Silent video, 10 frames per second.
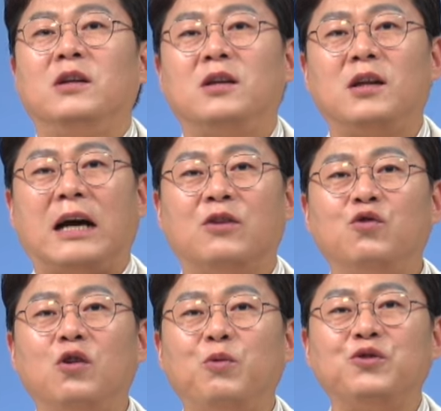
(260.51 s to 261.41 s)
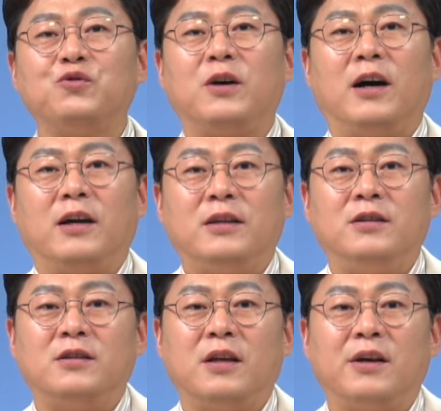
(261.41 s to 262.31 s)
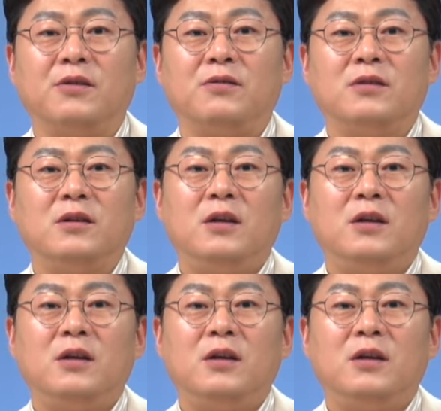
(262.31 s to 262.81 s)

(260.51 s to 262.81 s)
이렇게 나누어 볼 수가 있는데요.